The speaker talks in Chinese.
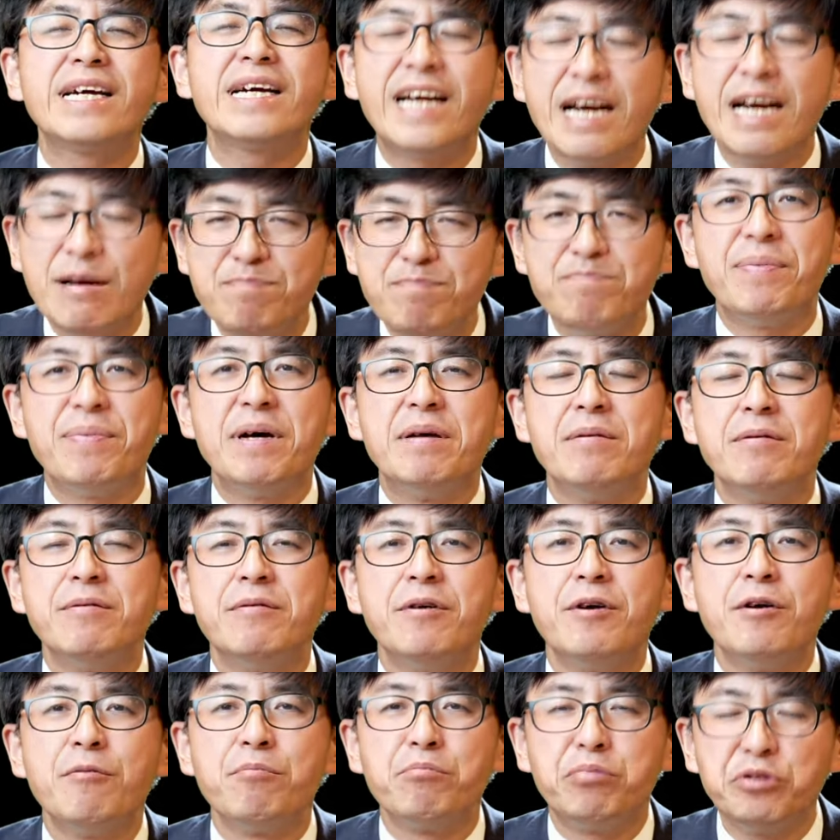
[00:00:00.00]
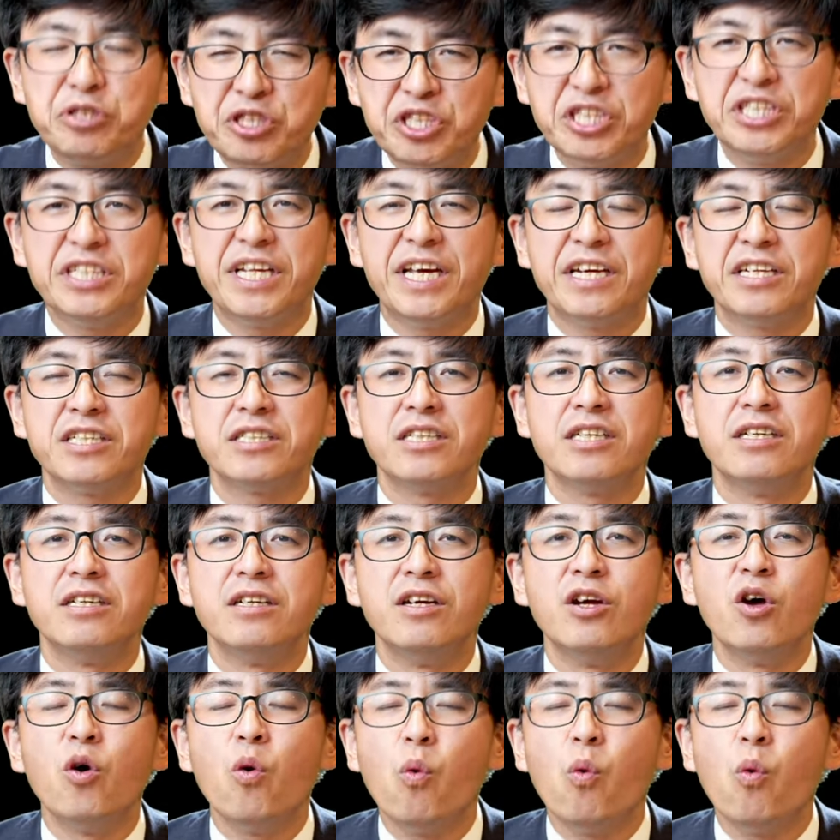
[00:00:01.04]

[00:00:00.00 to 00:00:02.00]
根本不纪念神，